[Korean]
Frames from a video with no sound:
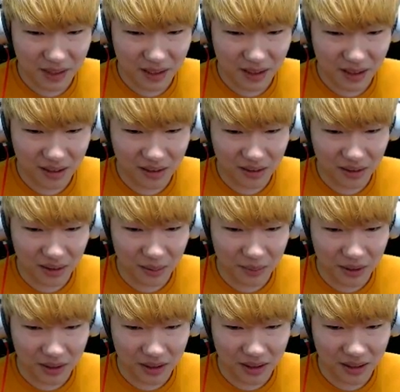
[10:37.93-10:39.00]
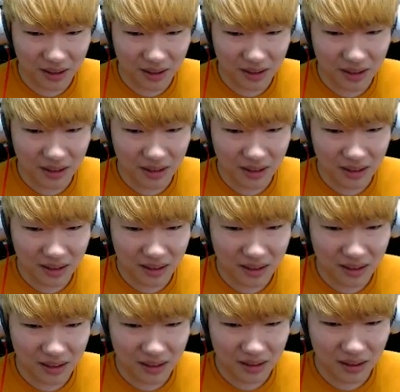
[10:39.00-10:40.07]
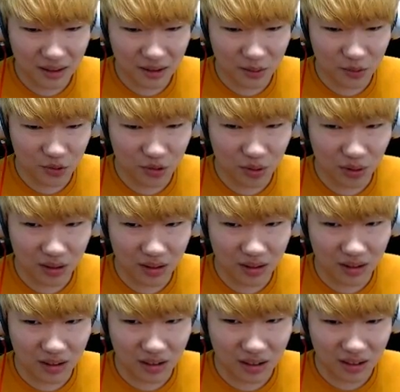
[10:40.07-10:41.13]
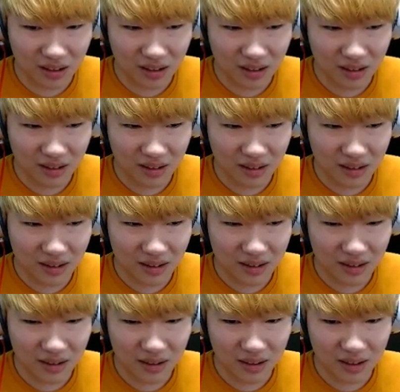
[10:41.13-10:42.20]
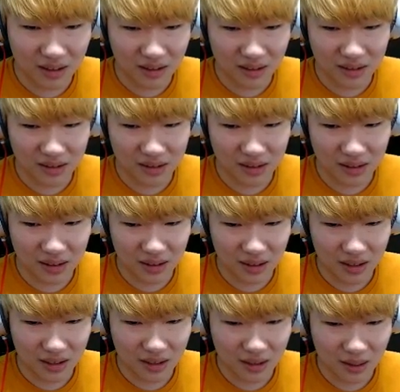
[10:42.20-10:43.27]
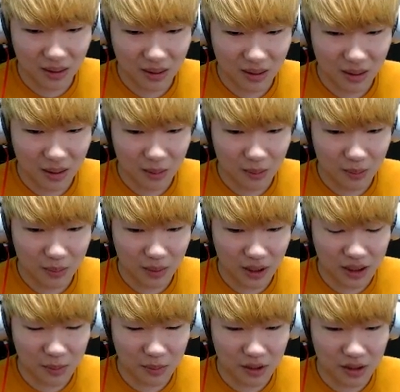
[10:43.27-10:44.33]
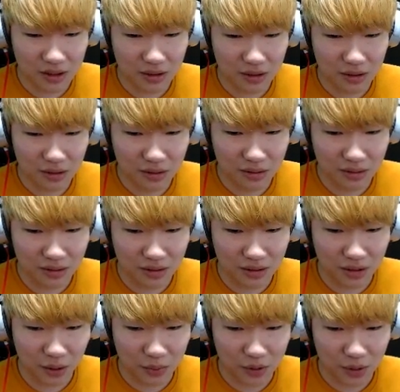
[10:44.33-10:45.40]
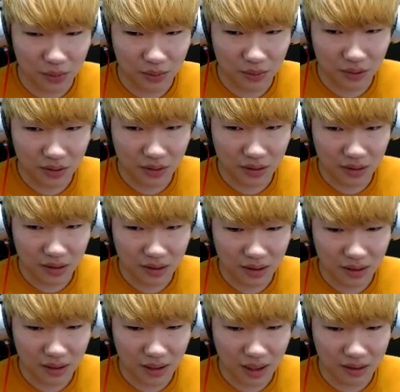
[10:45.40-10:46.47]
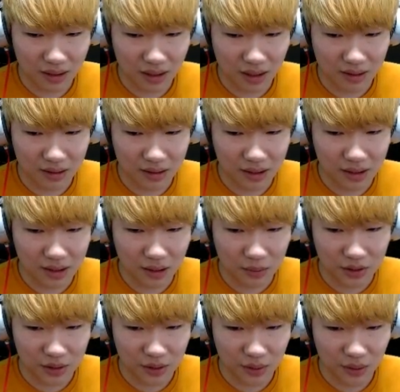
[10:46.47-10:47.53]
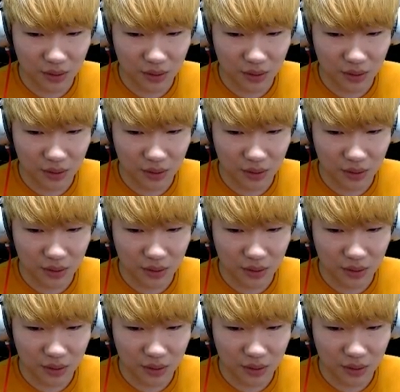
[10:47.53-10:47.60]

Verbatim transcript: 아 되게 안 맞네 아좀 죽어라 하 진짜 87층은 그게 없어 약 아니 키가 없어